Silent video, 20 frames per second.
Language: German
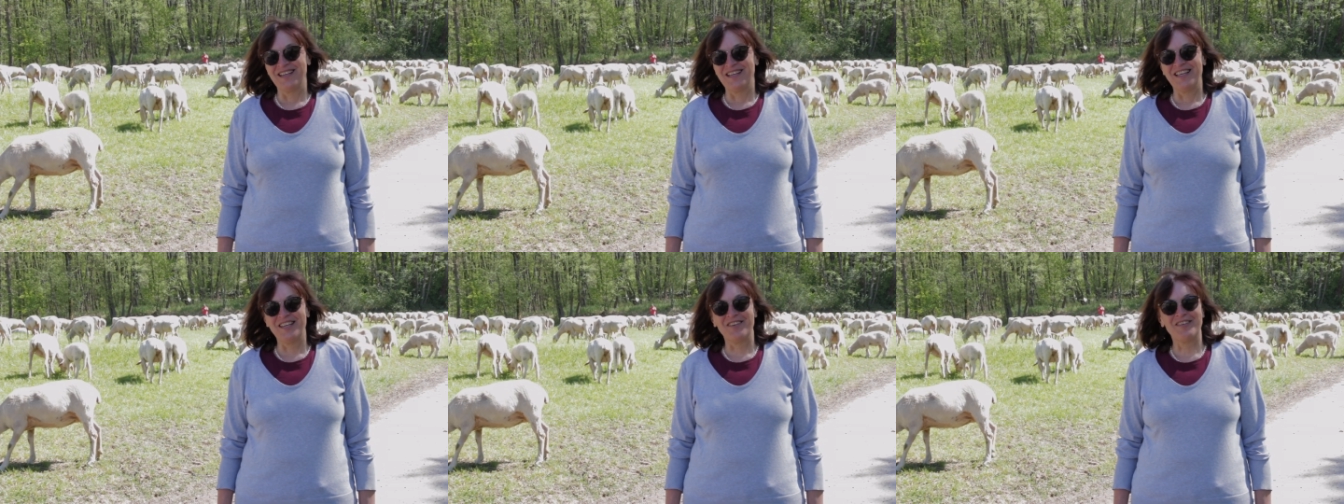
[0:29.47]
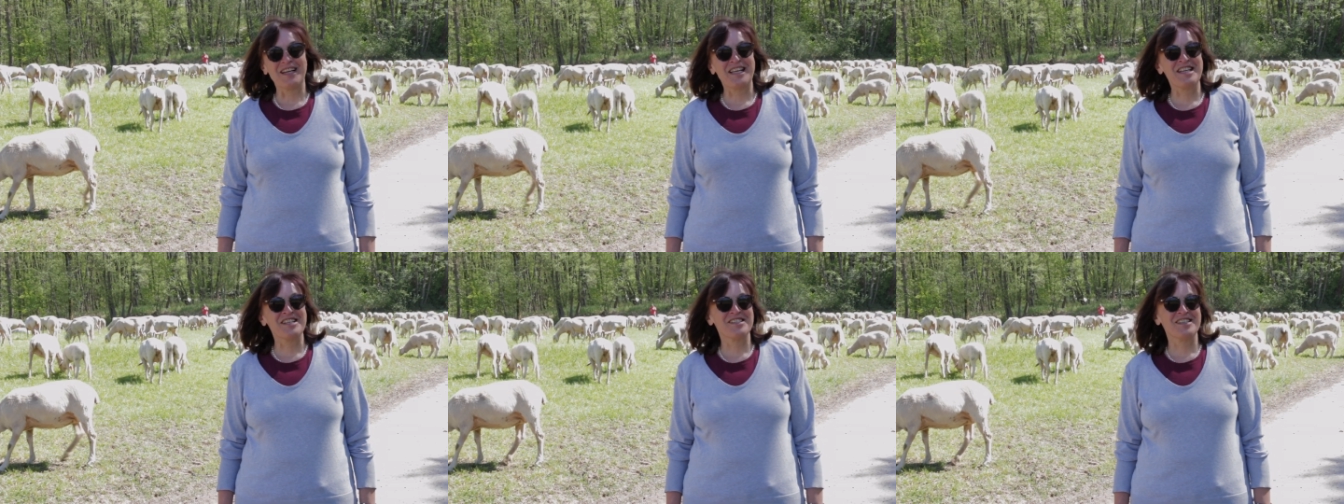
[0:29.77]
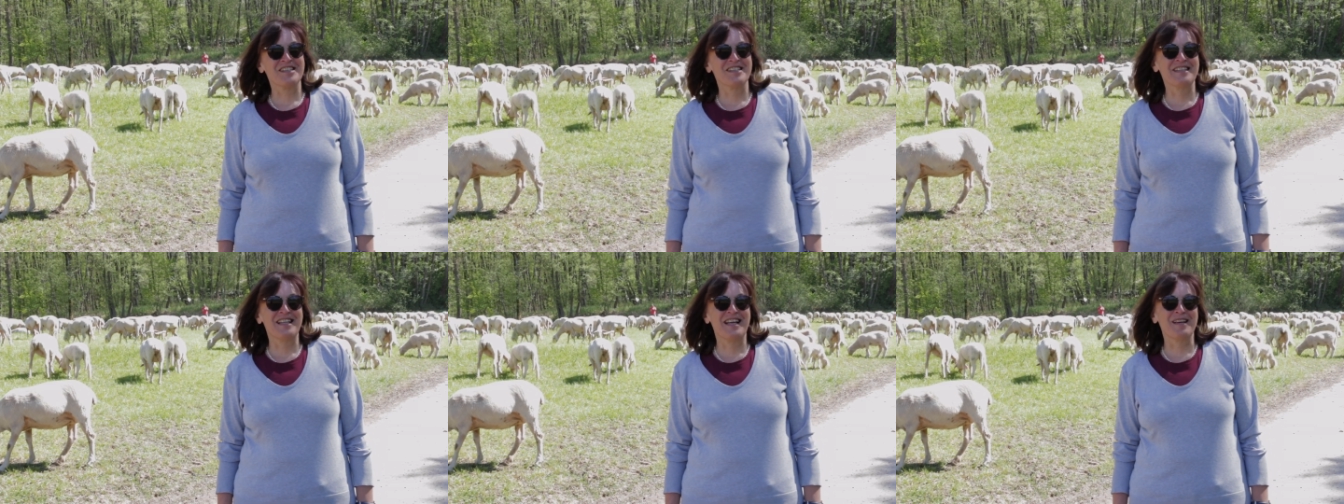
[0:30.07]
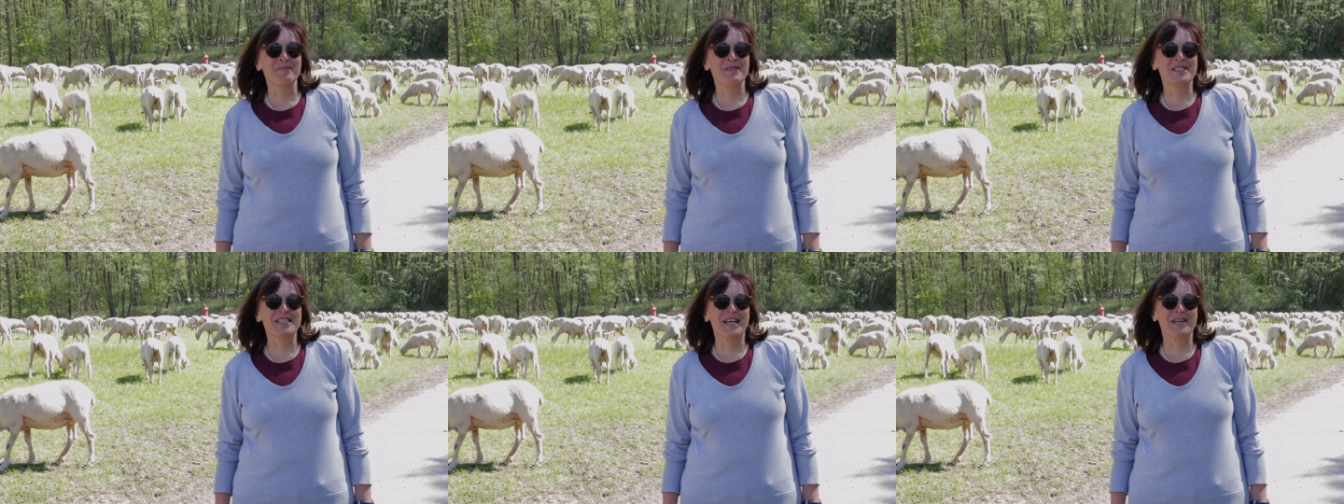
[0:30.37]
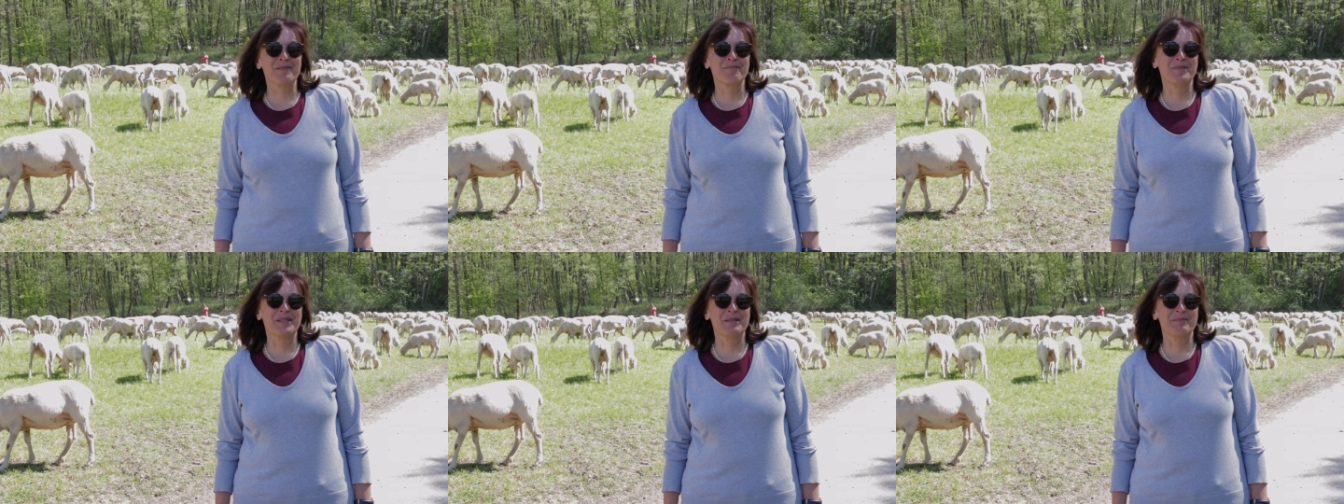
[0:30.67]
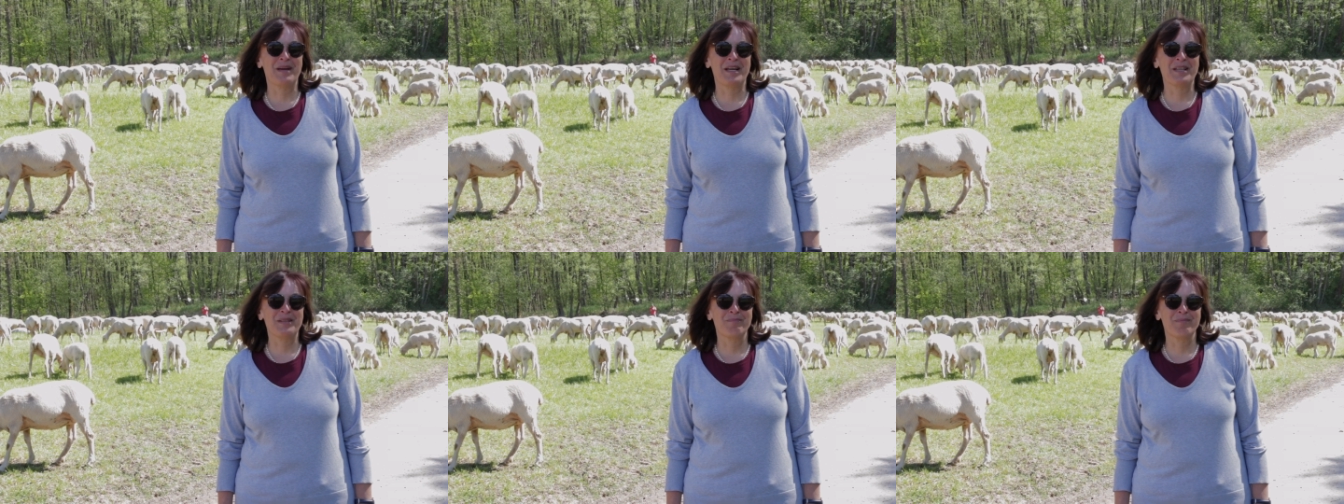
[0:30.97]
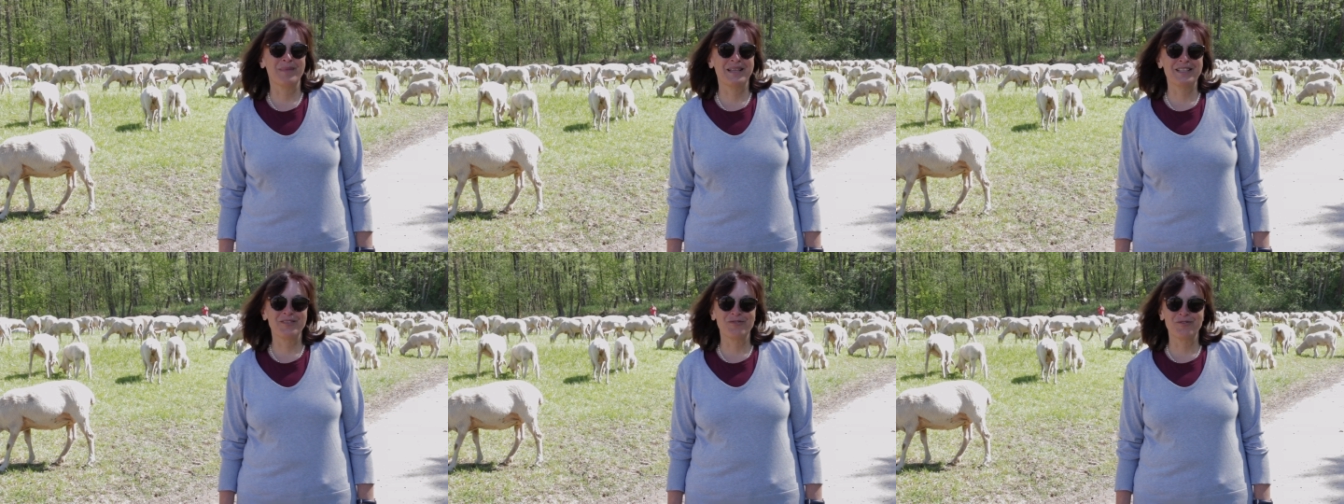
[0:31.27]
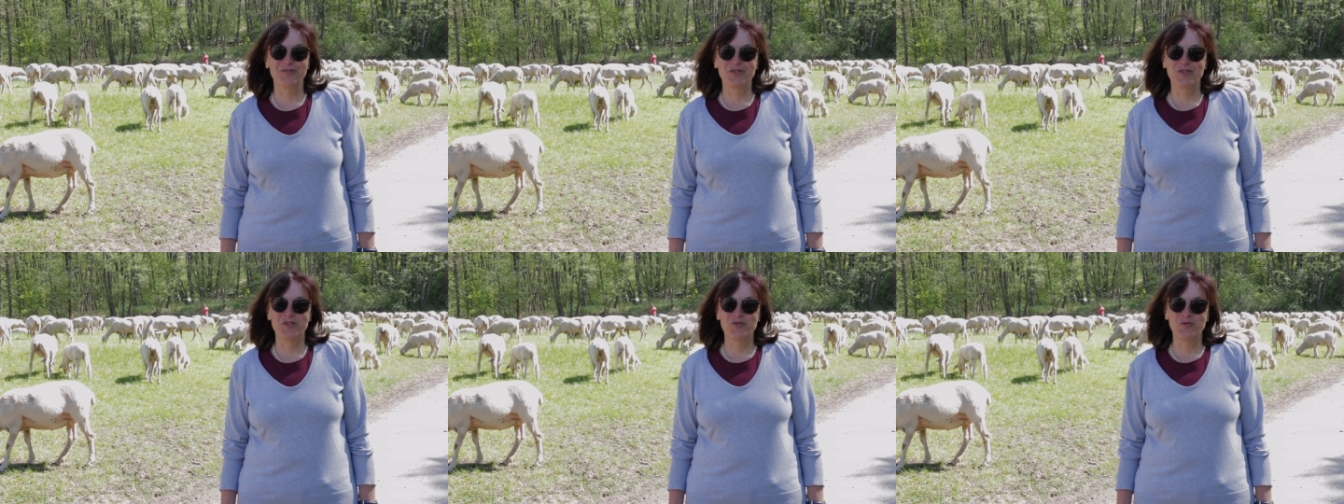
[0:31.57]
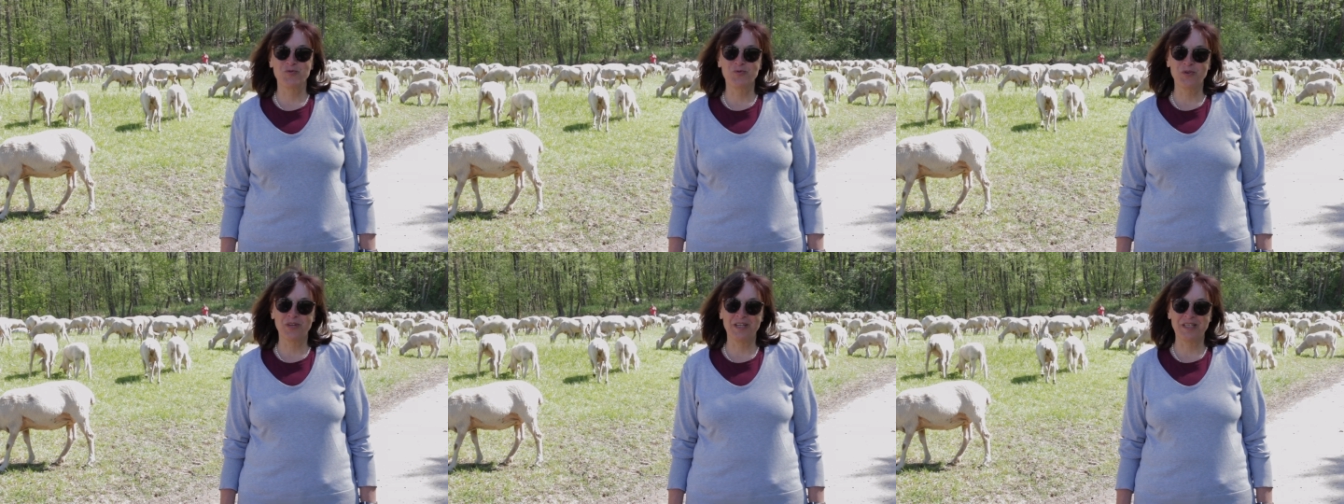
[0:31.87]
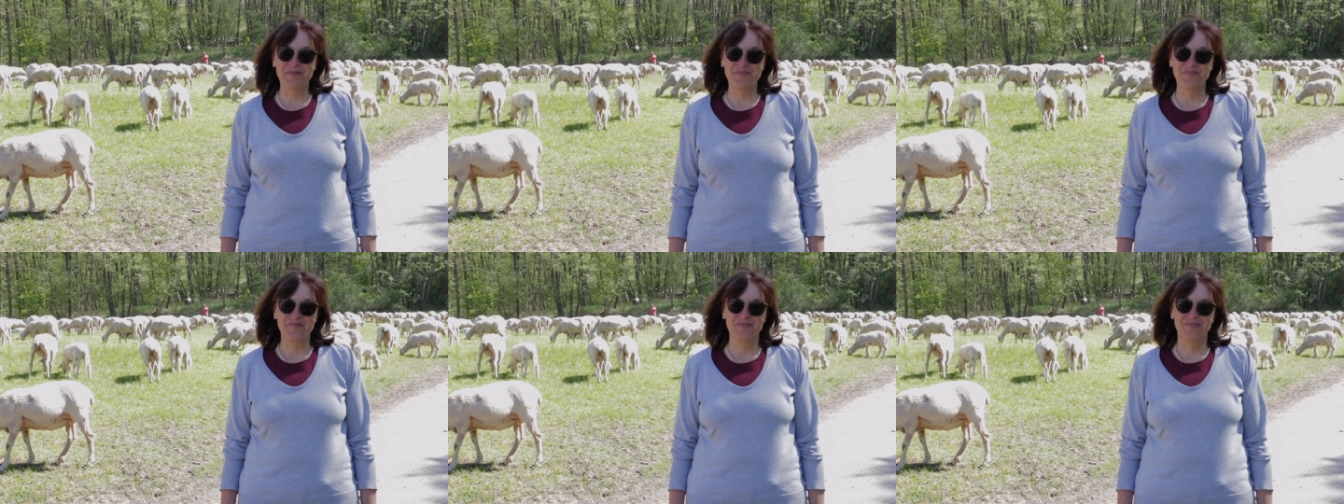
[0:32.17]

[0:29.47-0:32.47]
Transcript: Ich war gestern Nachmittag mit meinem Mann auf der Suche